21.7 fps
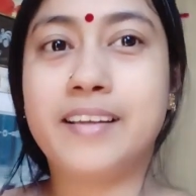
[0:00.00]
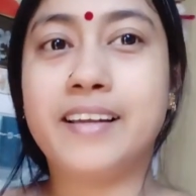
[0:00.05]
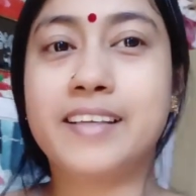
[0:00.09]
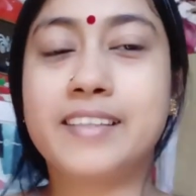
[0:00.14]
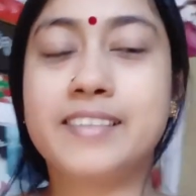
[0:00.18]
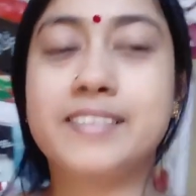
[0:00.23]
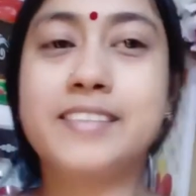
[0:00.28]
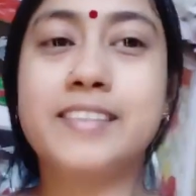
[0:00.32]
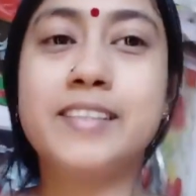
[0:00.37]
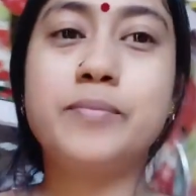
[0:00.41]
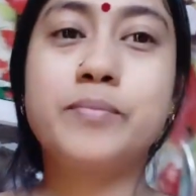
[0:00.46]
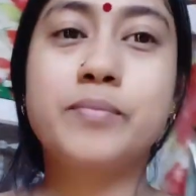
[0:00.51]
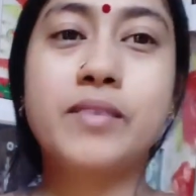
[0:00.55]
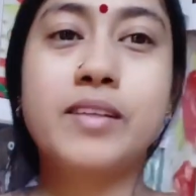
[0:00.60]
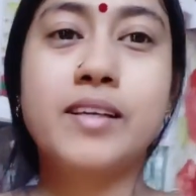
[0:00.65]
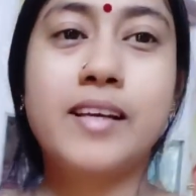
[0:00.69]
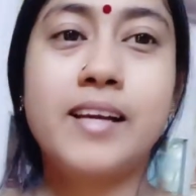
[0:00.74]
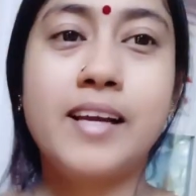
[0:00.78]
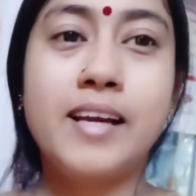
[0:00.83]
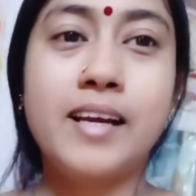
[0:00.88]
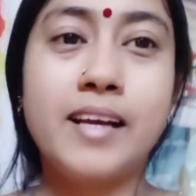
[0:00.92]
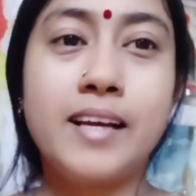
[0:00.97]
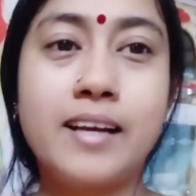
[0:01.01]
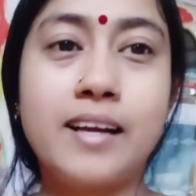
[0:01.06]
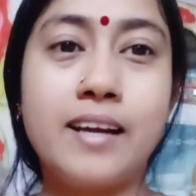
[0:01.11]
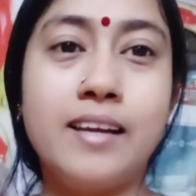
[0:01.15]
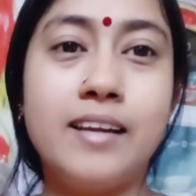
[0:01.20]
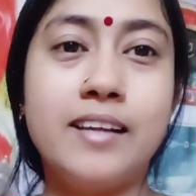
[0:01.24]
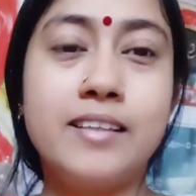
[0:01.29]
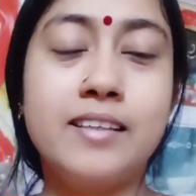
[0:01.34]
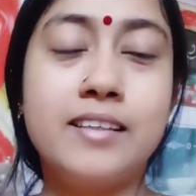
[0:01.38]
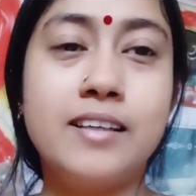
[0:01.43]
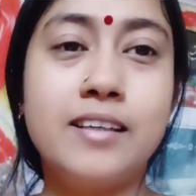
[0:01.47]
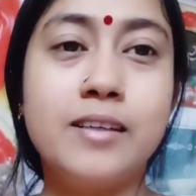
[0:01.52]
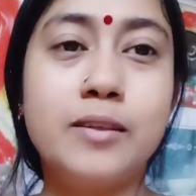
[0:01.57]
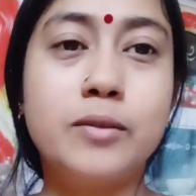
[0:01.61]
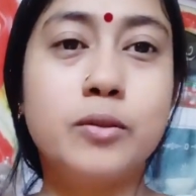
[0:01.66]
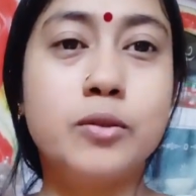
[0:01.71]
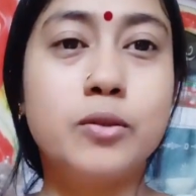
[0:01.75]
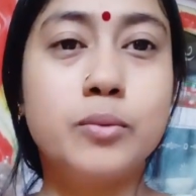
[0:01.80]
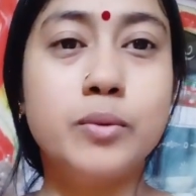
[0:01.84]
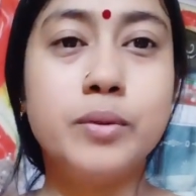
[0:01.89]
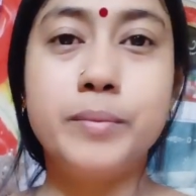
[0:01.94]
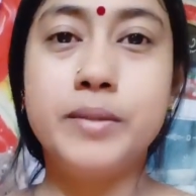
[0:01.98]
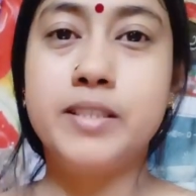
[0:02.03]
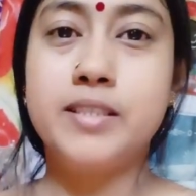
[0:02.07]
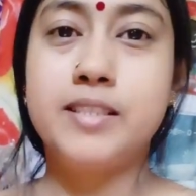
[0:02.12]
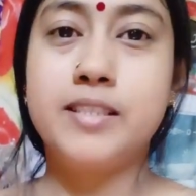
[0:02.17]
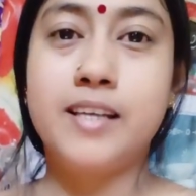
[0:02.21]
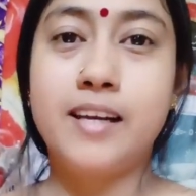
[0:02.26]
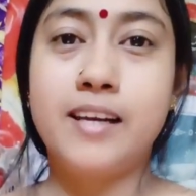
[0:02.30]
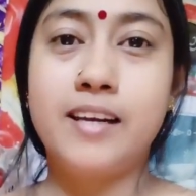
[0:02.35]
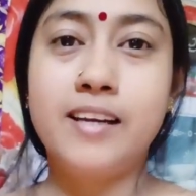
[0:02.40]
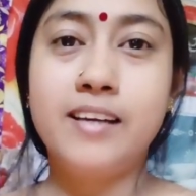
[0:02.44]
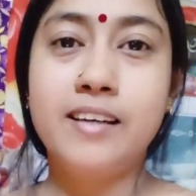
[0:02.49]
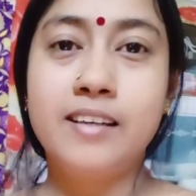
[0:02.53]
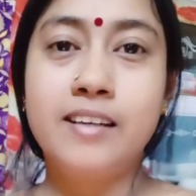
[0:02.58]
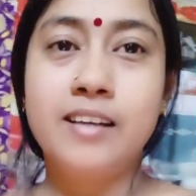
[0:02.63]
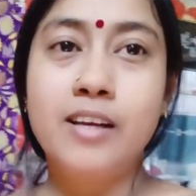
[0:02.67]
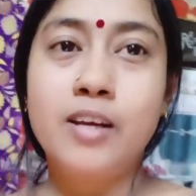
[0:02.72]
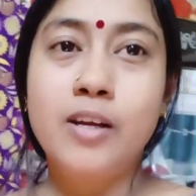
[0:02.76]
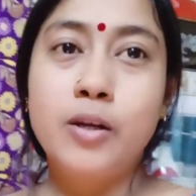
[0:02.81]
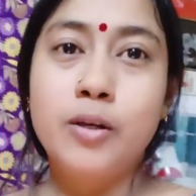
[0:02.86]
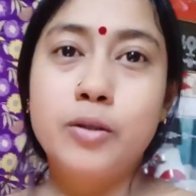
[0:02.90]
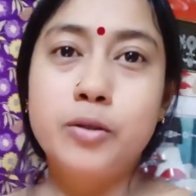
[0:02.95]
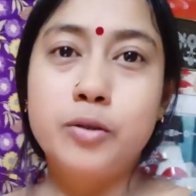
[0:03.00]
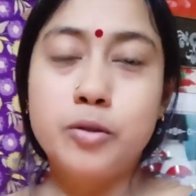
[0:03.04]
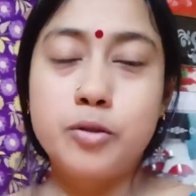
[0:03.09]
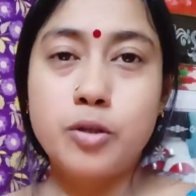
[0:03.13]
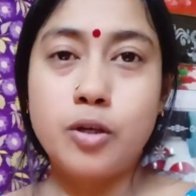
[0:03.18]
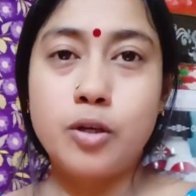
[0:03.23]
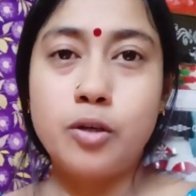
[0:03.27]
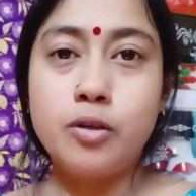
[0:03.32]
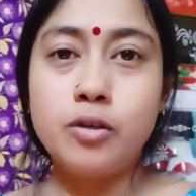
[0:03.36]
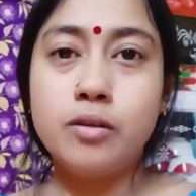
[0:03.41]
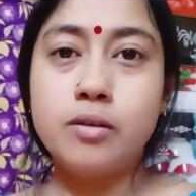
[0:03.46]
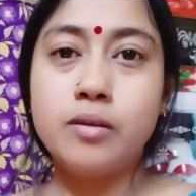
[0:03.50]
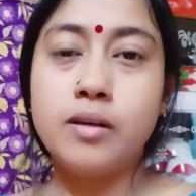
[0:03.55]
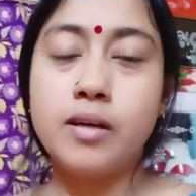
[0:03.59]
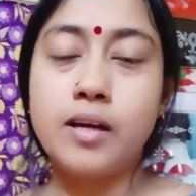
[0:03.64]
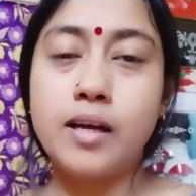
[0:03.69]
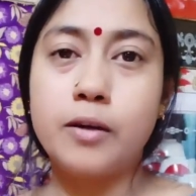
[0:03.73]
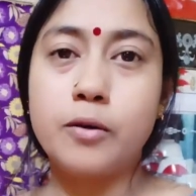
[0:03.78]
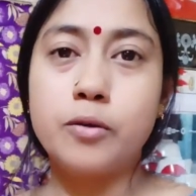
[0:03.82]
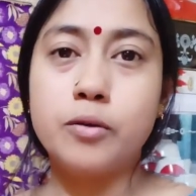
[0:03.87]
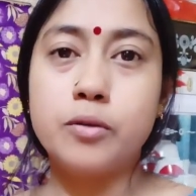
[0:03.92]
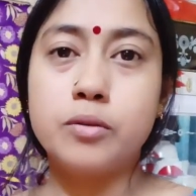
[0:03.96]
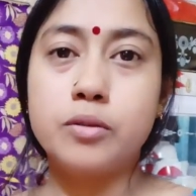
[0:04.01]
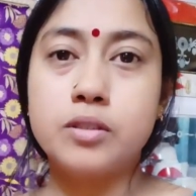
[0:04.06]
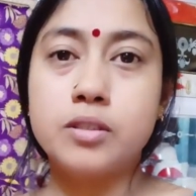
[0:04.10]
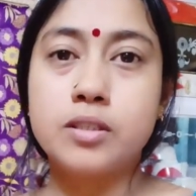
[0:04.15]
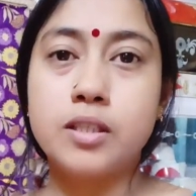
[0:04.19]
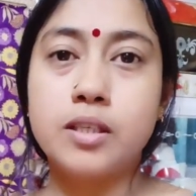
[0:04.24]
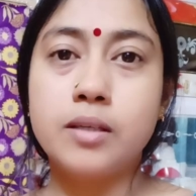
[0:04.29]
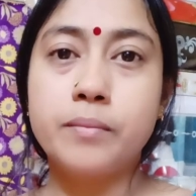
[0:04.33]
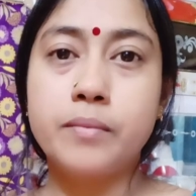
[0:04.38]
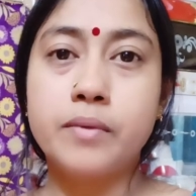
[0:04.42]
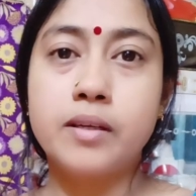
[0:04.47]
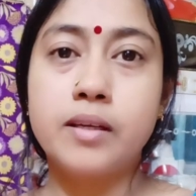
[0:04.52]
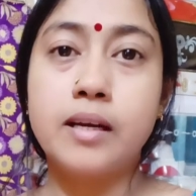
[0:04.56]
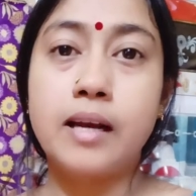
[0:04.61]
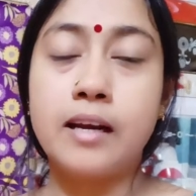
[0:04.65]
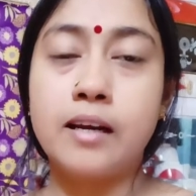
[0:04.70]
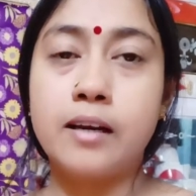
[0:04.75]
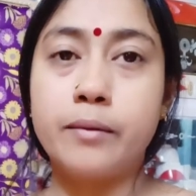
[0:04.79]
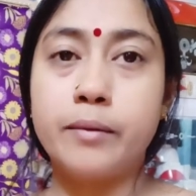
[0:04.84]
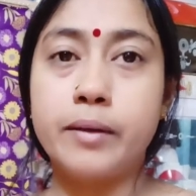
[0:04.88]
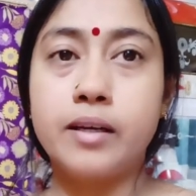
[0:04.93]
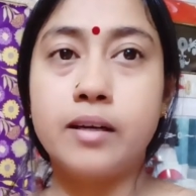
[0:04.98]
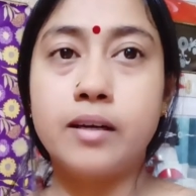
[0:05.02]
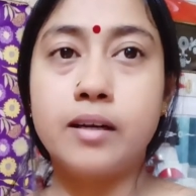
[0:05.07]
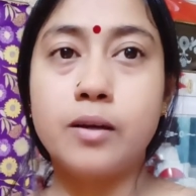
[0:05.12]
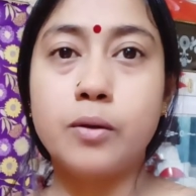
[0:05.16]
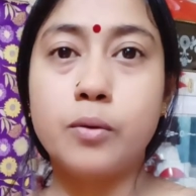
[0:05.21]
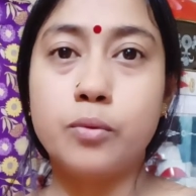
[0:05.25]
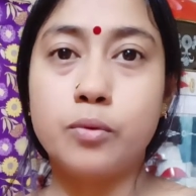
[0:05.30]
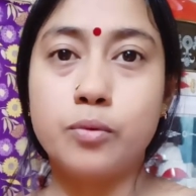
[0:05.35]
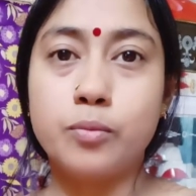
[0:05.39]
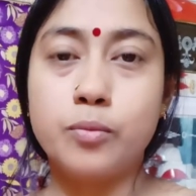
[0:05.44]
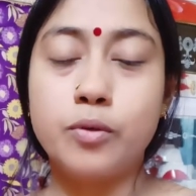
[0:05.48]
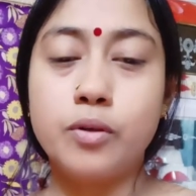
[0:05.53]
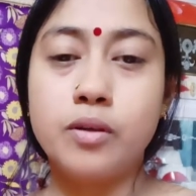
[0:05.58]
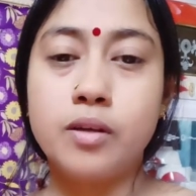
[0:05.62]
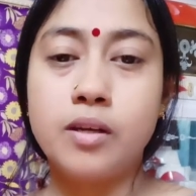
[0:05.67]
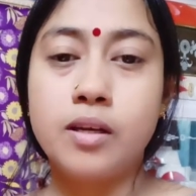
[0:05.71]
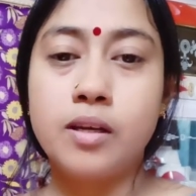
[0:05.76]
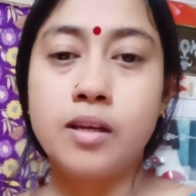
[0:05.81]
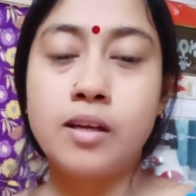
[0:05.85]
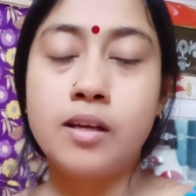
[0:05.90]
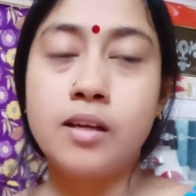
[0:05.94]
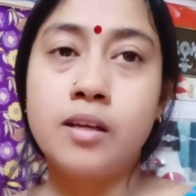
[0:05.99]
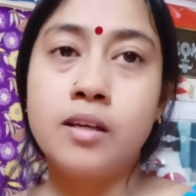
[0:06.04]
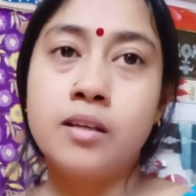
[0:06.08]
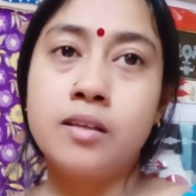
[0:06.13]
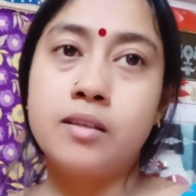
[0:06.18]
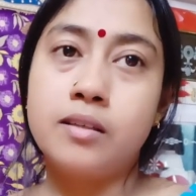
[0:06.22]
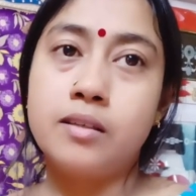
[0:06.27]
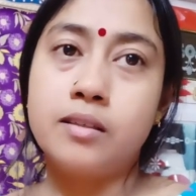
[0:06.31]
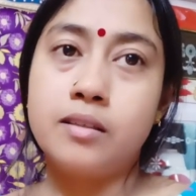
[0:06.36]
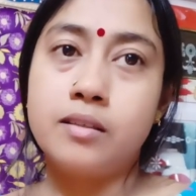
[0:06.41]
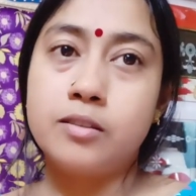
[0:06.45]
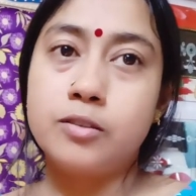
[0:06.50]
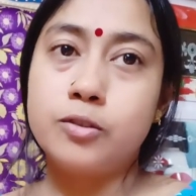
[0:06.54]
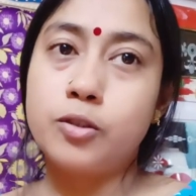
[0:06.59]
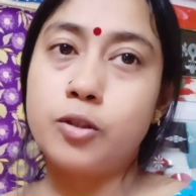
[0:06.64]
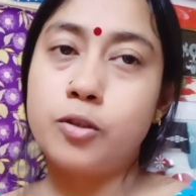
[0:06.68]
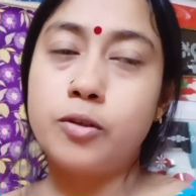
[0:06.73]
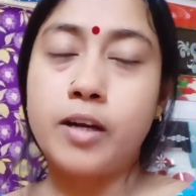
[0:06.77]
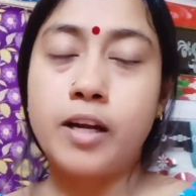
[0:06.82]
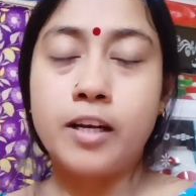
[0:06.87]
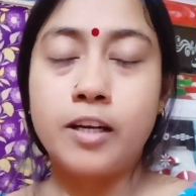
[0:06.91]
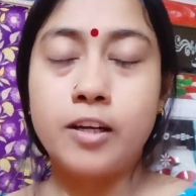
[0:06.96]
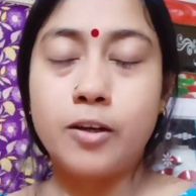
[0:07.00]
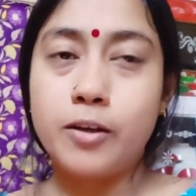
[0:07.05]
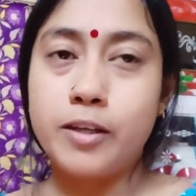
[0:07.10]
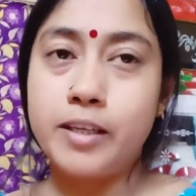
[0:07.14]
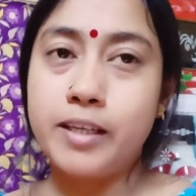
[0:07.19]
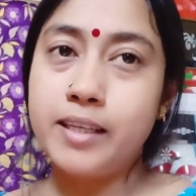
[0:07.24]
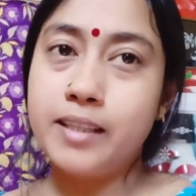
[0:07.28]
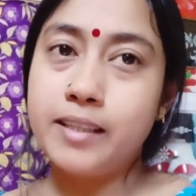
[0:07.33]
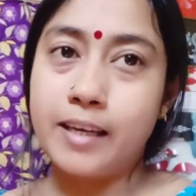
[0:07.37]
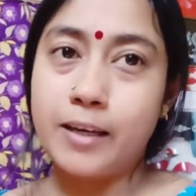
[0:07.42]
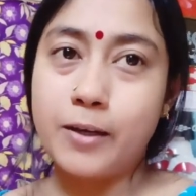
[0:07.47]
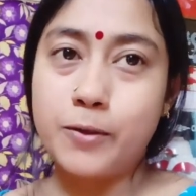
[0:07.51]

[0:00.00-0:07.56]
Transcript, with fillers: লাগছে কালারটা খুবই মিষ্টি কালার তো চলো এখন হচ্ছে রান্না বান্না করব চলো রান্নাঘরে গিয়ে দেখা